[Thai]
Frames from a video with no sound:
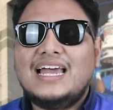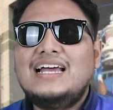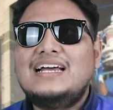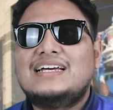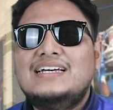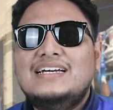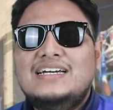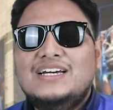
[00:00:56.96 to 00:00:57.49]
อ่ะ
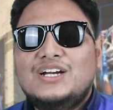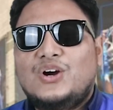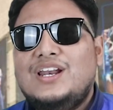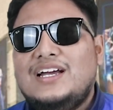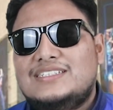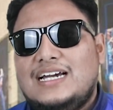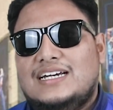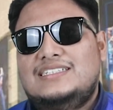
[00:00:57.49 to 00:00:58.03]
ก็
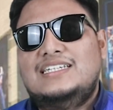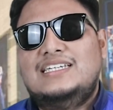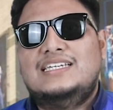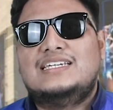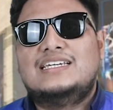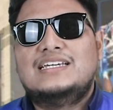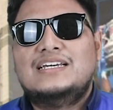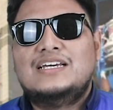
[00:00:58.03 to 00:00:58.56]
หลังจากที่
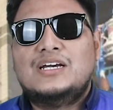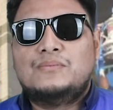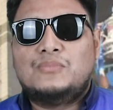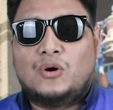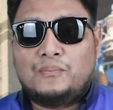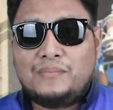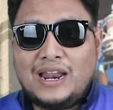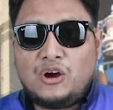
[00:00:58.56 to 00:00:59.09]

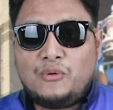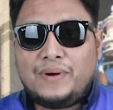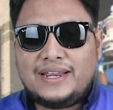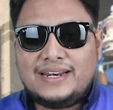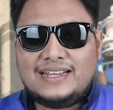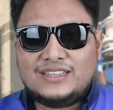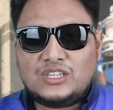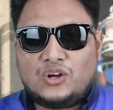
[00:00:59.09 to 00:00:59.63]
ผมเล่าไป
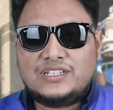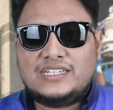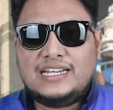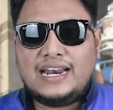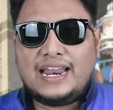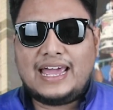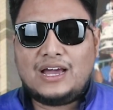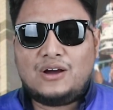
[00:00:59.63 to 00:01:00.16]
ในตอนที่
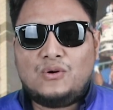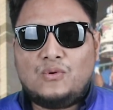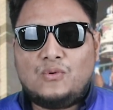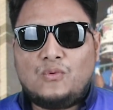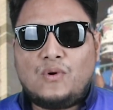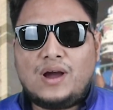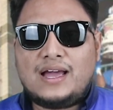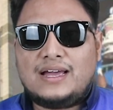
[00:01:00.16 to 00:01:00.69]
แล้ว
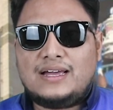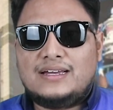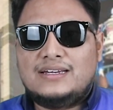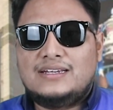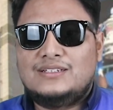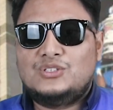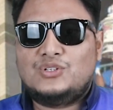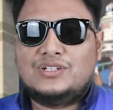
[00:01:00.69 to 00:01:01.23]
ว่า
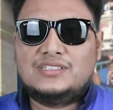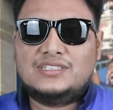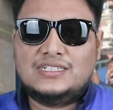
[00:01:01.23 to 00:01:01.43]
จน